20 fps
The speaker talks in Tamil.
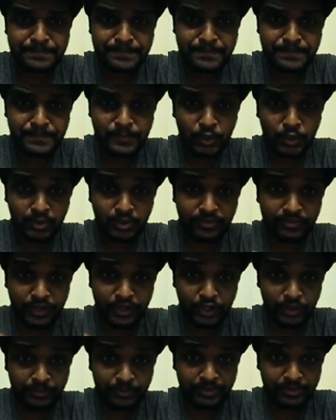ஆகும்னு சொல்லியிருக்கோம்
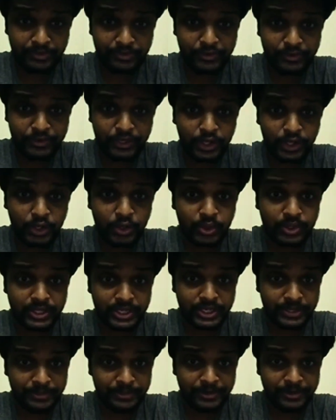நீங்கள் ஓகே
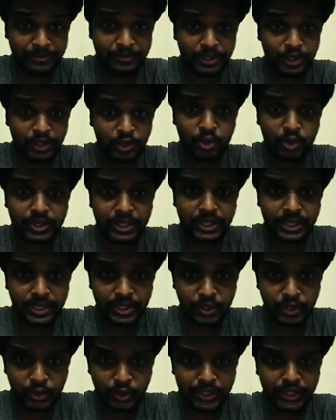கொடுத்துட்டு ஜாயின் வித் வீடியோ
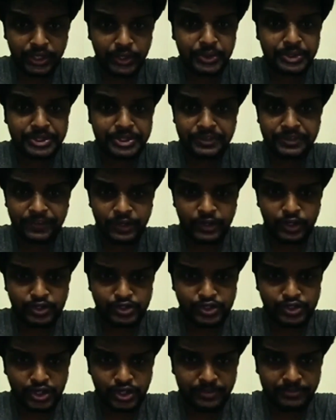கொடுத்துருவோம் மீட்டிங்கில்
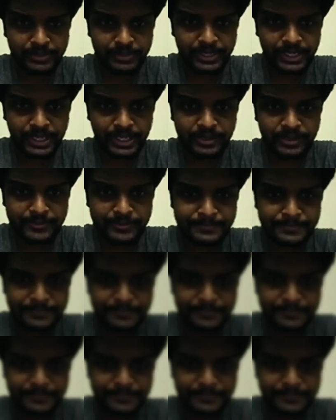நீங்கள் ஜாயின் பண்ணிக்கலாம்